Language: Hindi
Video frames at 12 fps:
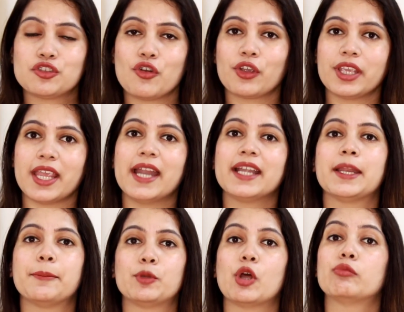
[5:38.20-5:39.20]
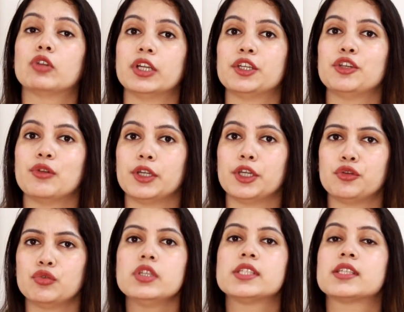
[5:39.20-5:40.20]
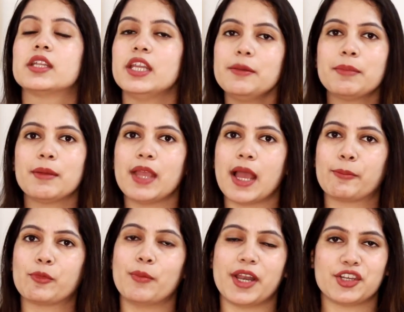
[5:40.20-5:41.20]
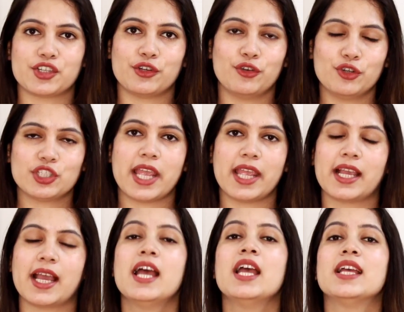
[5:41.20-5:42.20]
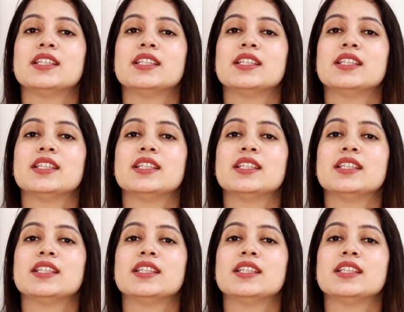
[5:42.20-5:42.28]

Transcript: जो कि है टिपटॉप ट्वेंटी ट्वेंटी टू स्क्रीन पर भी आपको मैंशन हो जाएगा